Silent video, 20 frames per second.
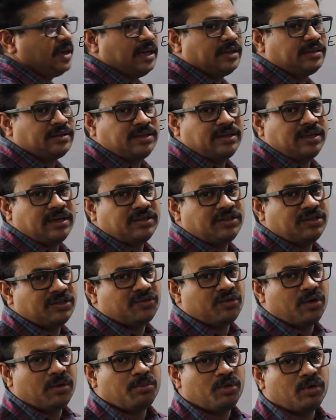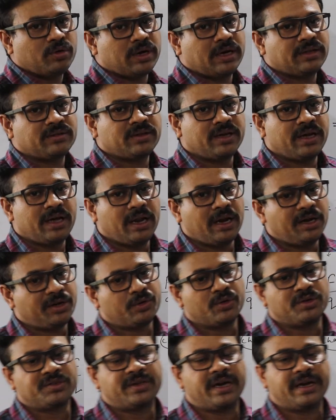के आती है जिसको हम लोग कहते हैं
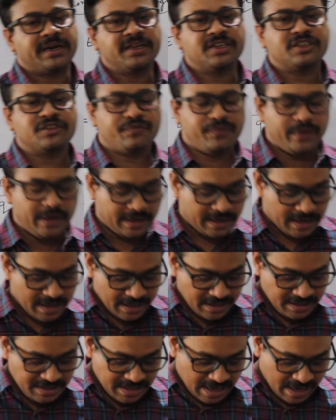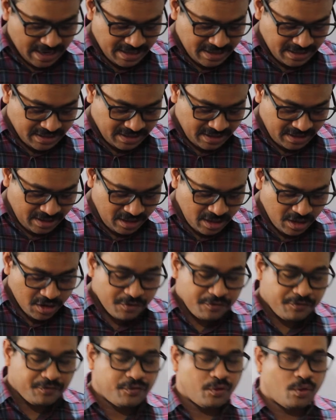इलेक्ट्रोस्टैटिक्स फील्ड यानी कि
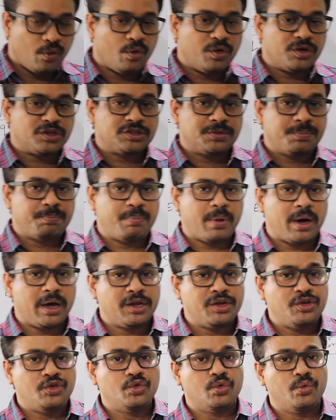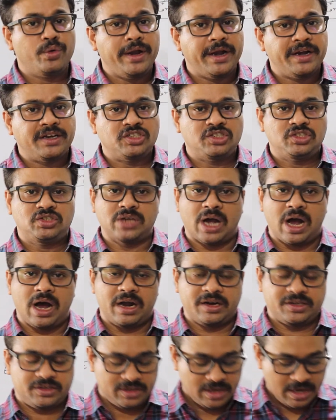फोर्स पर यूनिट
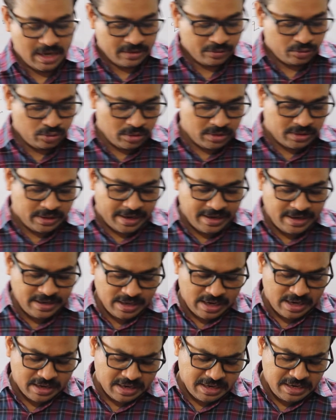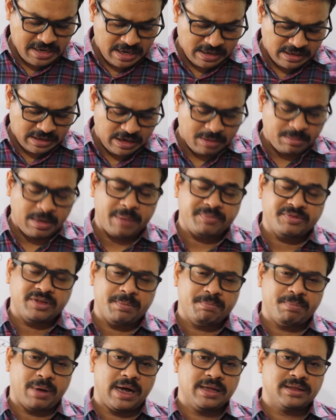चार्ज तो कहीं ना कहीं अगर हम
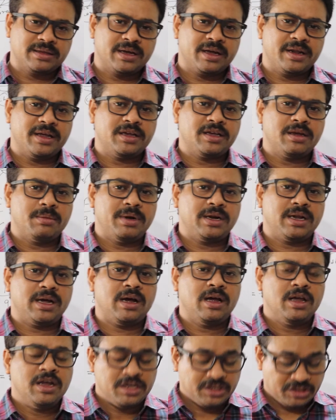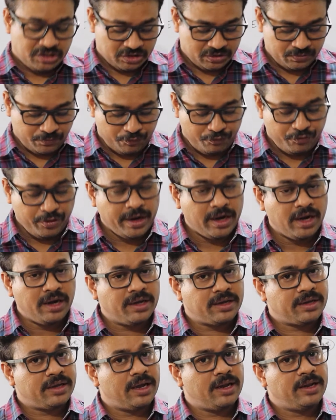आपसे बात करें कि बेटा
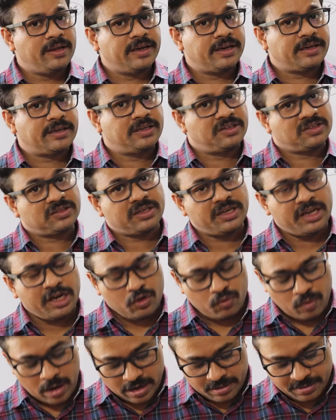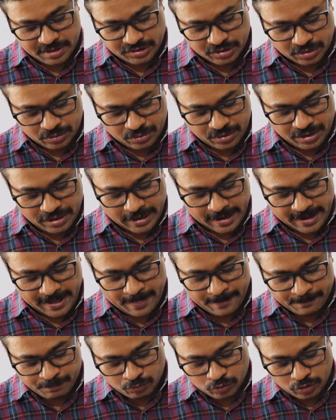फील्ड के लिए किसकी रिक्वायरमेंट जरूरी है
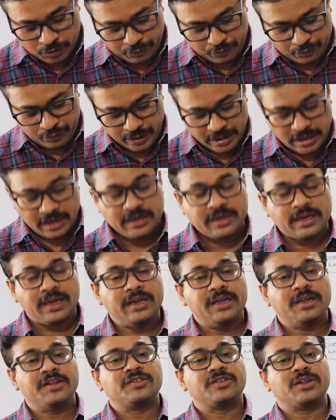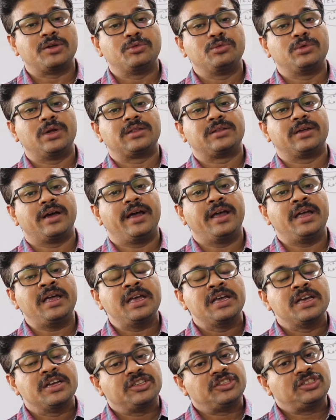तो फील्ड के लिए ज़रूरत है
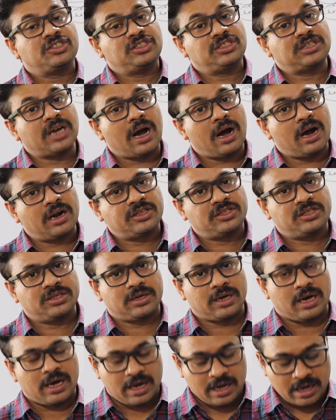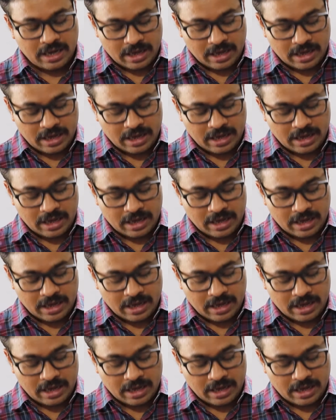चार्ज का